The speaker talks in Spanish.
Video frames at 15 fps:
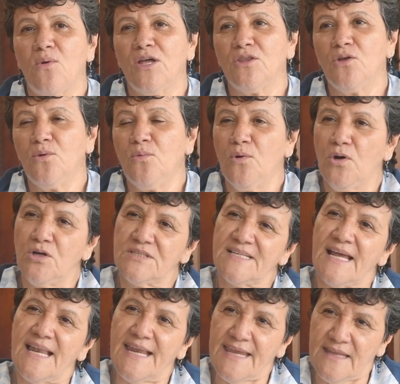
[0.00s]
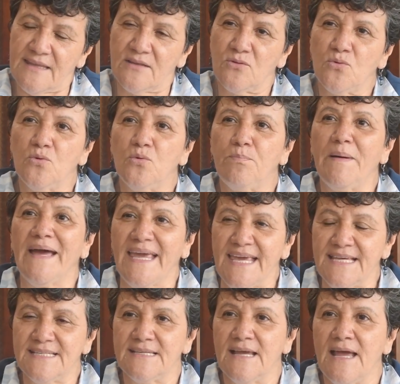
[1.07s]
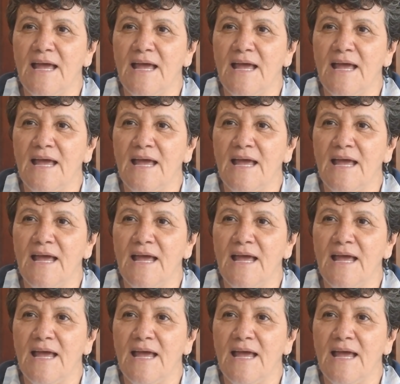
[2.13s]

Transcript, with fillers: Cuando vos salís de tu país,